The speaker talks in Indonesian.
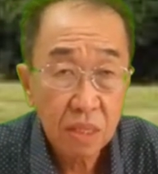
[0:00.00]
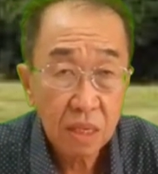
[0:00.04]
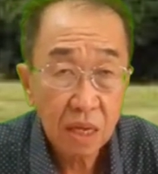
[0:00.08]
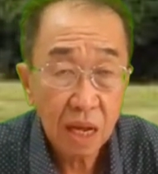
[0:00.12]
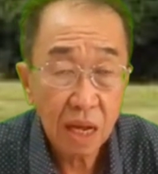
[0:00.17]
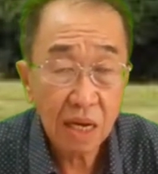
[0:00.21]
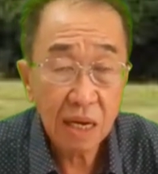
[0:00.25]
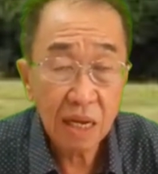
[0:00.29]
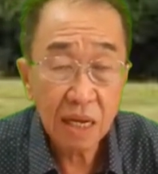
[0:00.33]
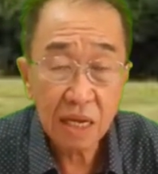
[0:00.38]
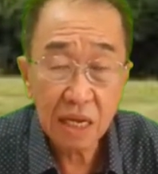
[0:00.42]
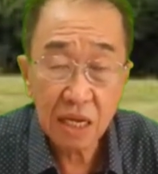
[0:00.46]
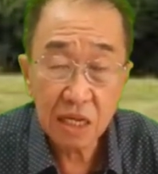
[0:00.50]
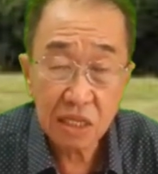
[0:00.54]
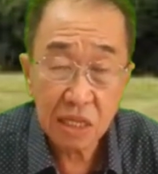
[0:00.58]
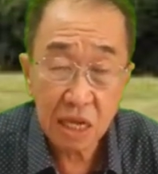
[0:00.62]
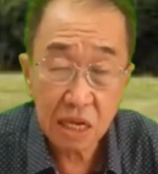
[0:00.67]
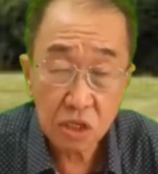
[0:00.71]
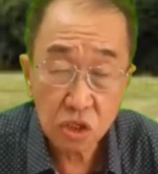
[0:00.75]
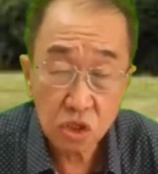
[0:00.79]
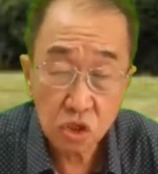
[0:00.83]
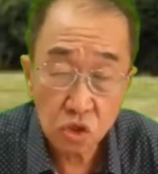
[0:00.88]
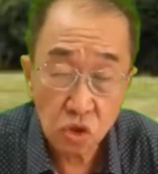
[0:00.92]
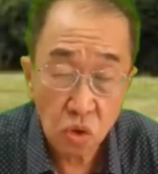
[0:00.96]
Karena kita
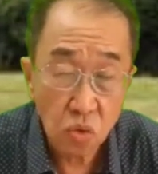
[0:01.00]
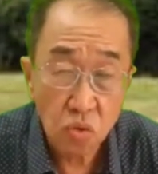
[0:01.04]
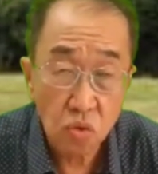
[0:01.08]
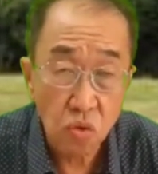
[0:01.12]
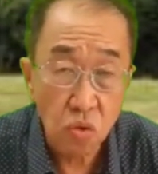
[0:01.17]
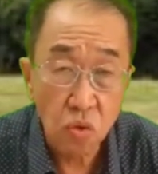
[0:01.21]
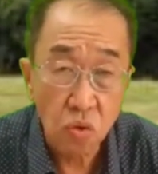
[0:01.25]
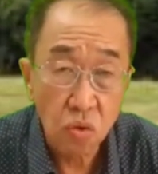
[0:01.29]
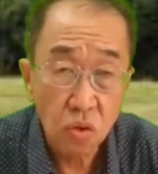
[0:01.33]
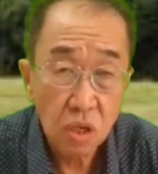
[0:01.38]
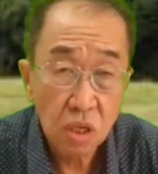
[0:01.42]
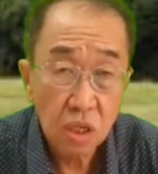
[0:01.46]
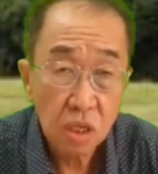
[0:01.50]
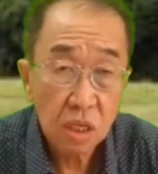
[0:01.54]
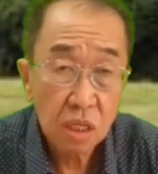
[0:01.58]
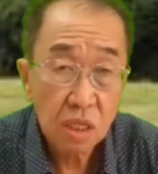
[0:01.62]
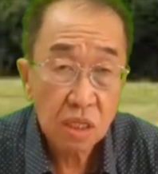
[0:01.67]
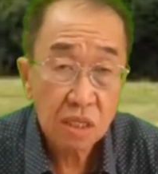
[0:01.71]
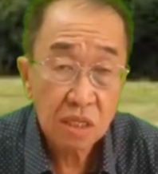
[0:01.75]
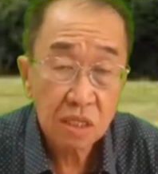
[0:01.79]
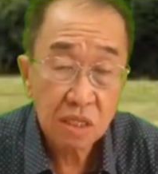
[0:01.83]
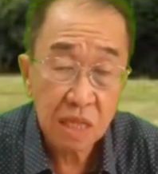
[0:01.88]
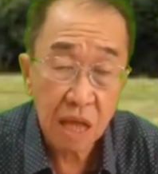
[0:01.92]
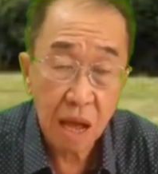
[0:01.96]
sungguh
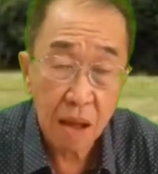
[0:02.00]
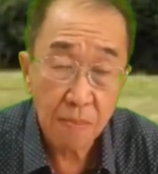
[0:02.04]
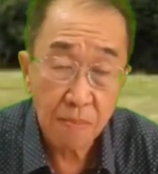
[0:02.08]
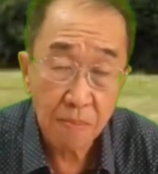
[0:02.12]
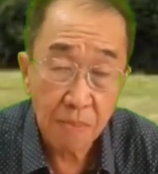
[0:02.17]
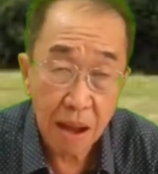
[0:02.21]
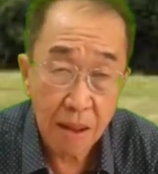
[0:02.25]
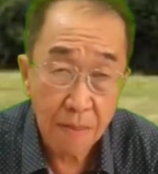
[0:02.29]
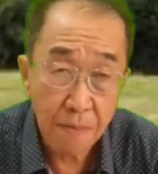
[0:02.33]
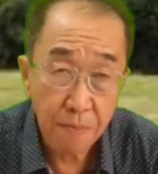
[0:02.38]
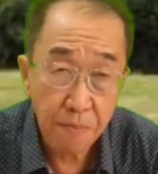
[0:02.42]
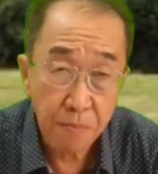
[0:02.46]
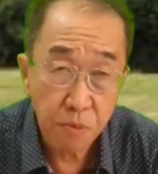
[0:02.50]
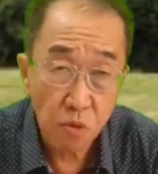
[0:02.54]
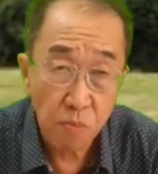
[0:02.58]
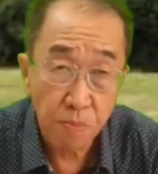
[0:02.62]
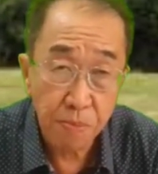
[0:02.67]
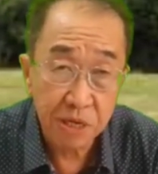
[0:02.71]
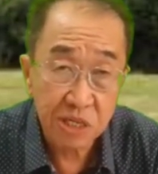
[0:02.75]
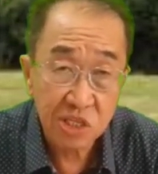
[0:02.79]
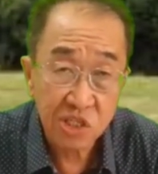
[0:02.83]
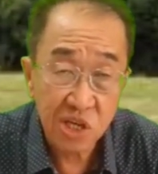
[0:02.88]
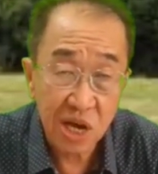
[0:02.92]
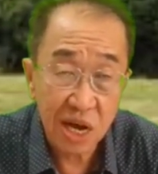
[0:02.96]
tak mampu
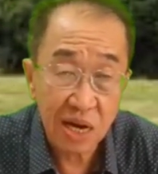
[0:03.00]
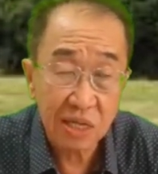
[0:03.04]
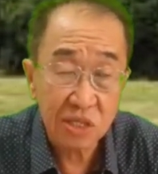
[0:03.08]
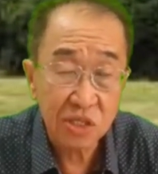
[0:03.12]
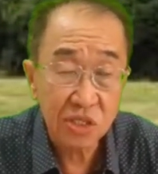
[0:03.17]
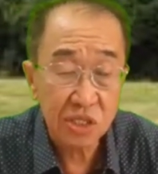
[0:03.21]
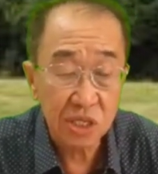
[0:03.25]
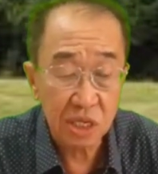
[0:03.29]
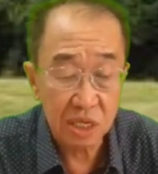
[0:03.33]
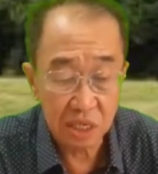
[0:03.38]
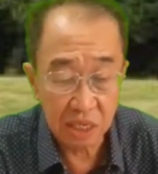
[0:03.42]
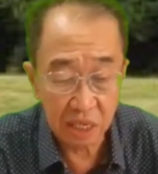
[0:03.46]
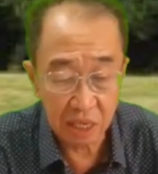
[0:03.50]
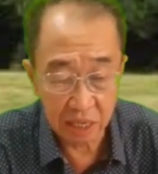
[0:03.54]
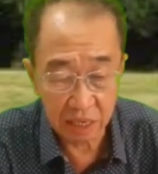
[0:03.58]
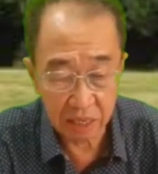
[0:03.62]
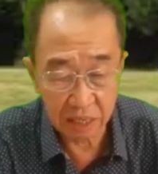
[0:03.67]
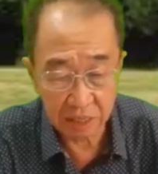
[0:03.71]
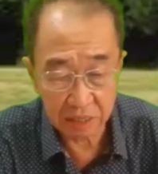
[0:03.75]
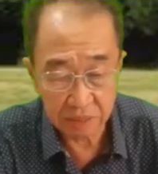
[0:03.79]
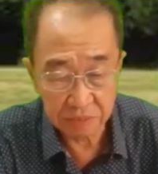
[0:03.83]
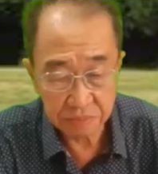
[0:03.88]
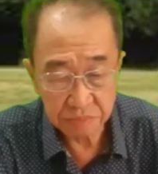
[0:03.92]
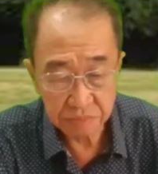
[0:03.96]
berjalan
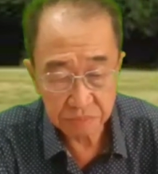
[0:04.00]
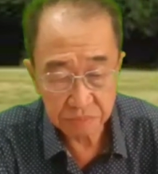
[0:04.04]
sendiri